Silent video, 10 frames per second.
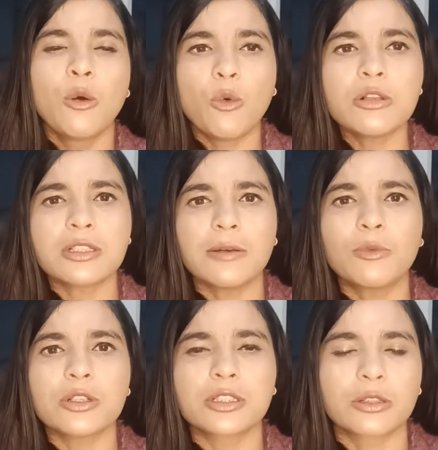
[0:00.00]
उन
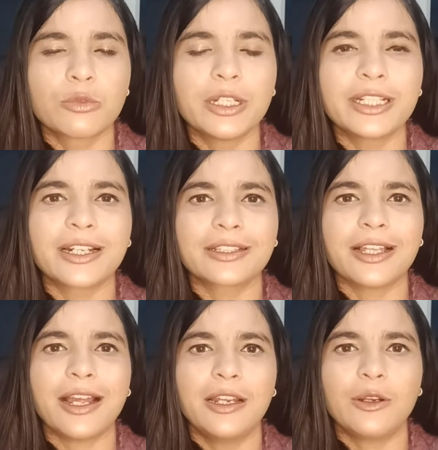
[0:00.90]
सबको सर्कुलेट
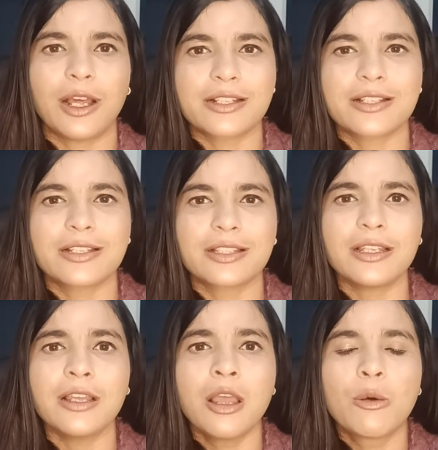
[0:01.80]
करता है और अच्छे
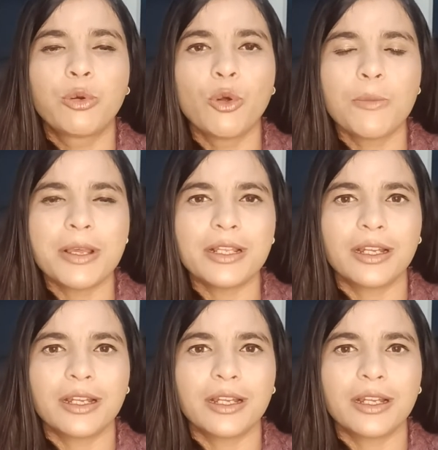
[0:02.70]
से फ्लो में